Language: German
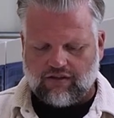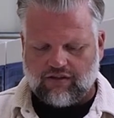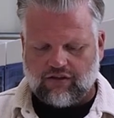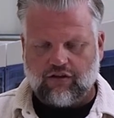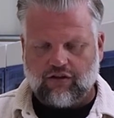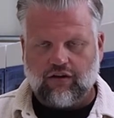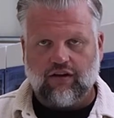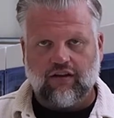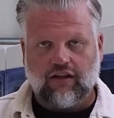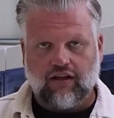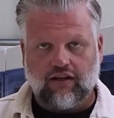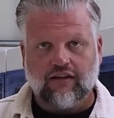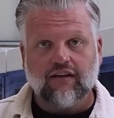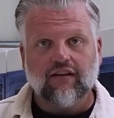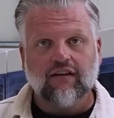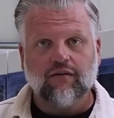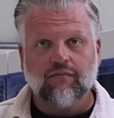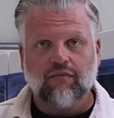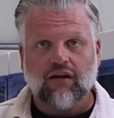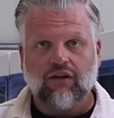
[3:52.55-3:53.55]
Sie können dann
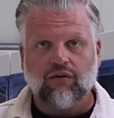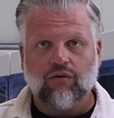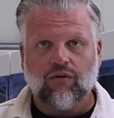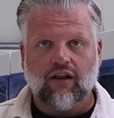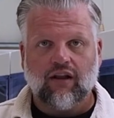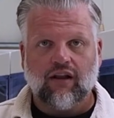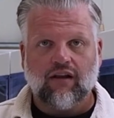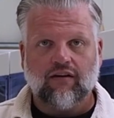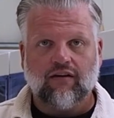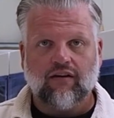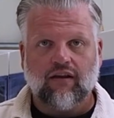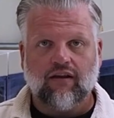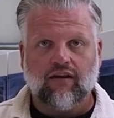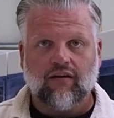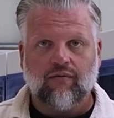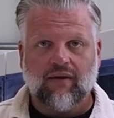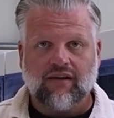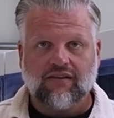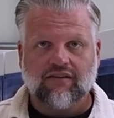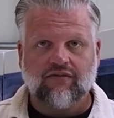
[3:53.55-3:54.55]
hier die manuellen
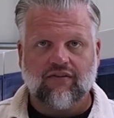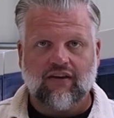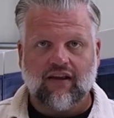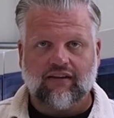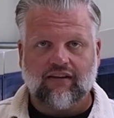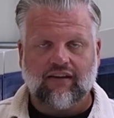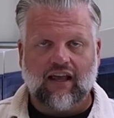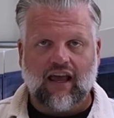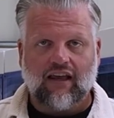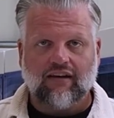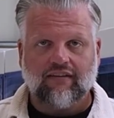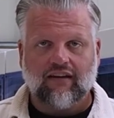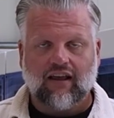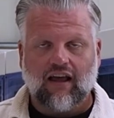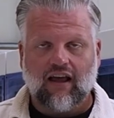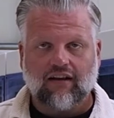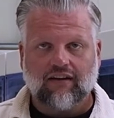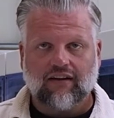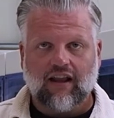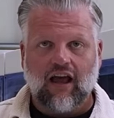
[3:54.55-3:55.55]
äh, Messwerte
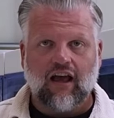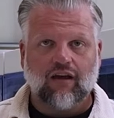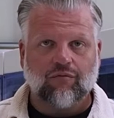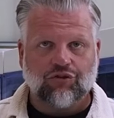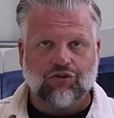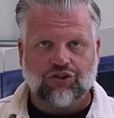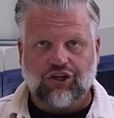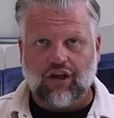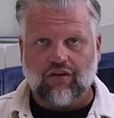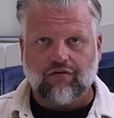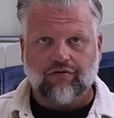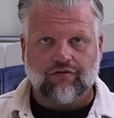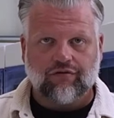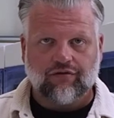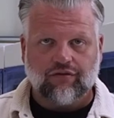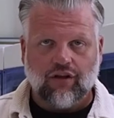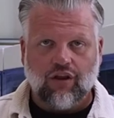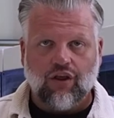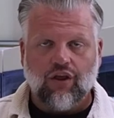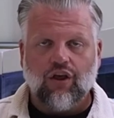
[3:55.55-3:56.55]
eintragen nach dem
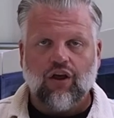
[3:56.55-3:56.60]
Schärfen,